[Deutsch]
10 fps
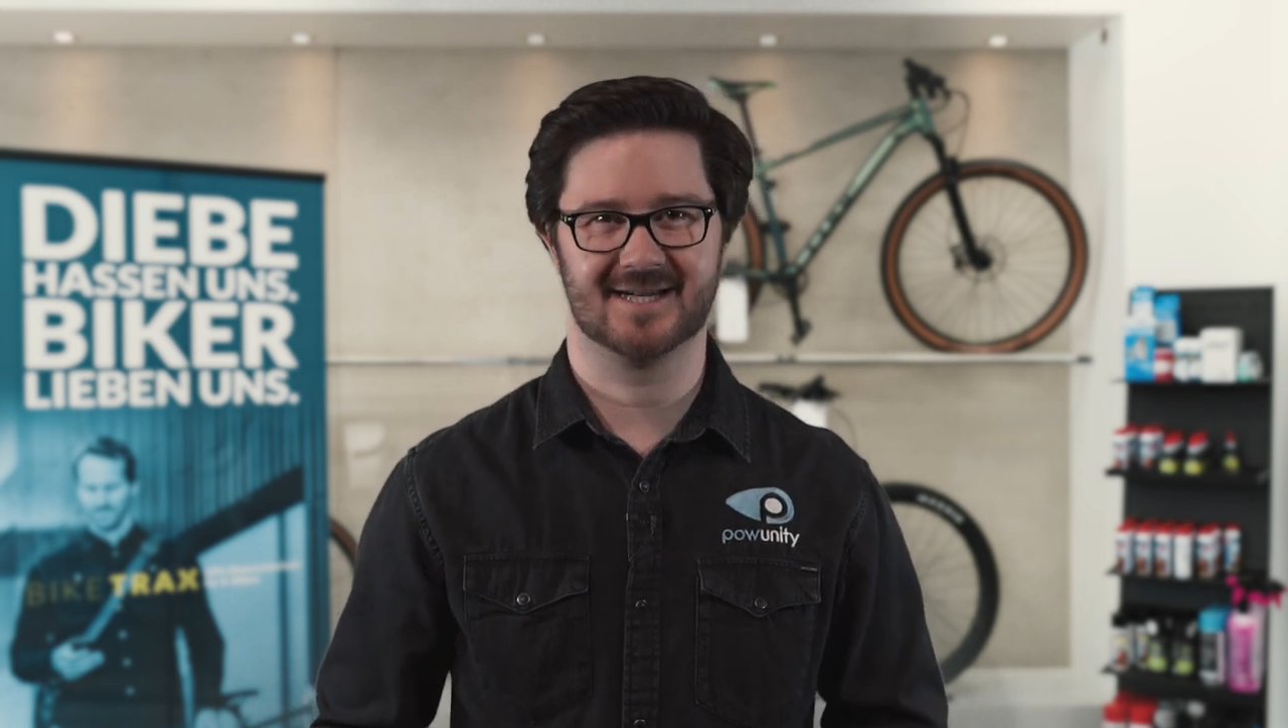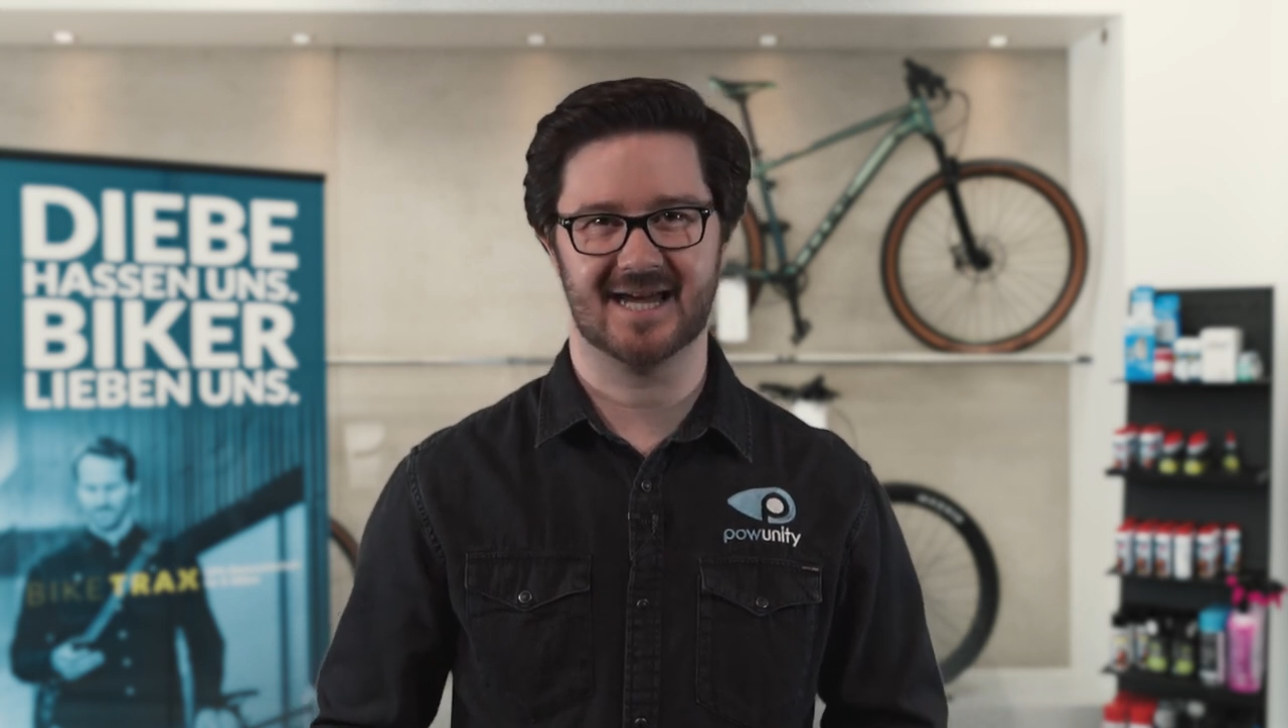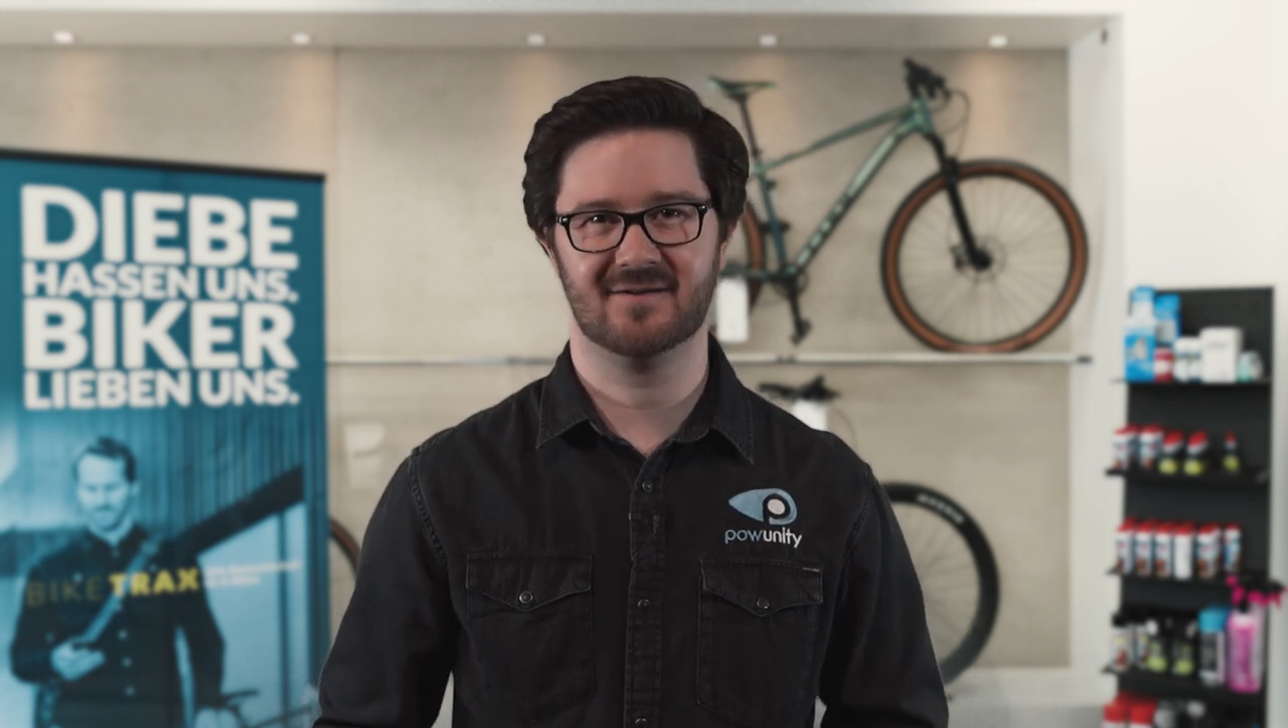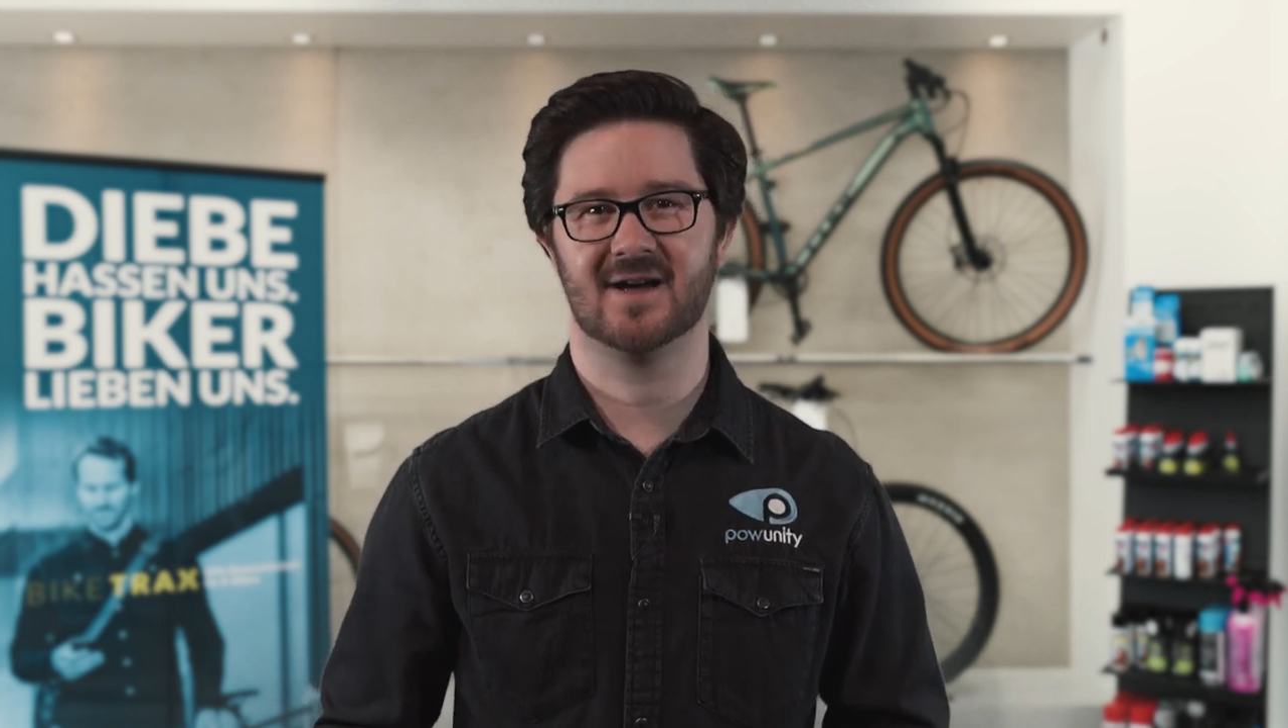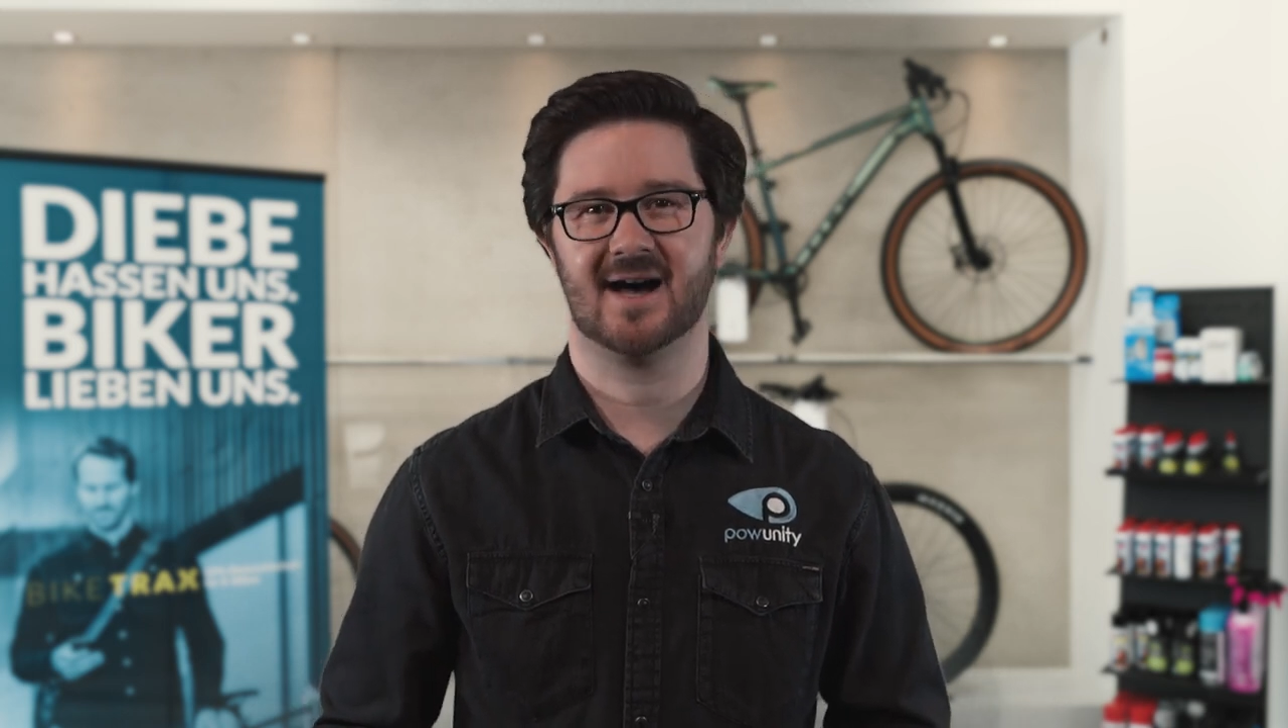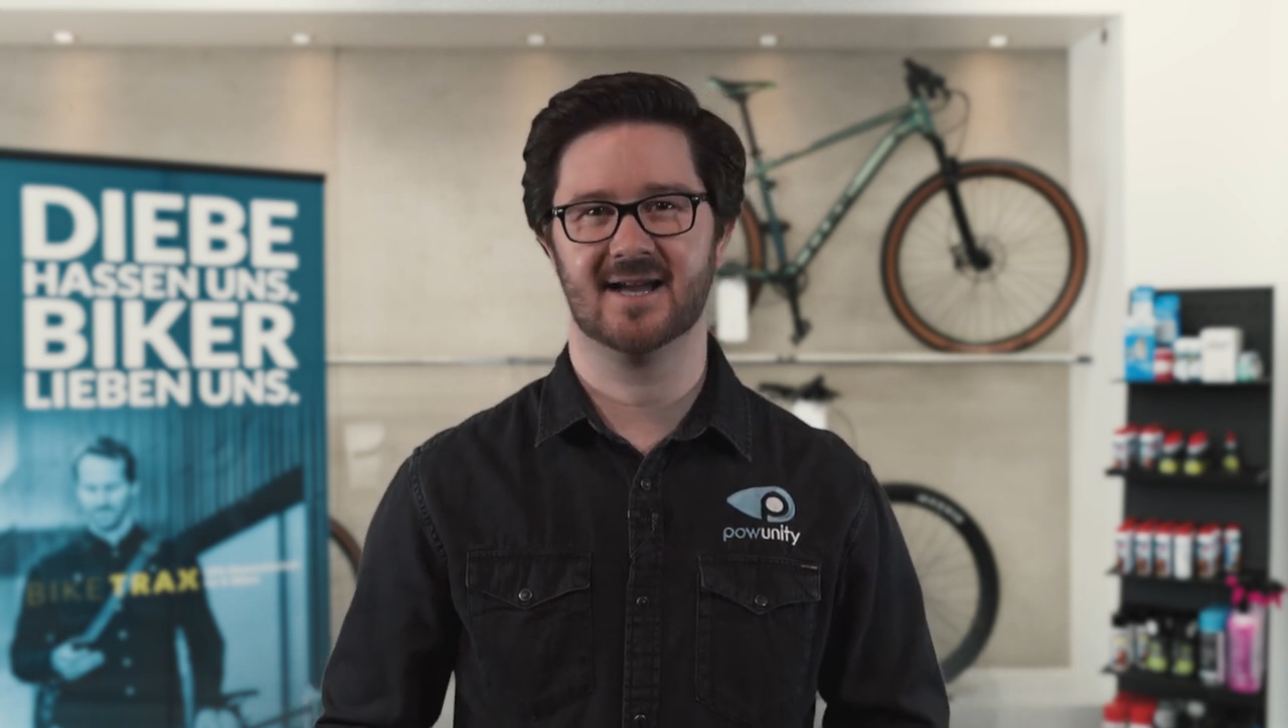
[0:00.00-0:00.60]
gehen wir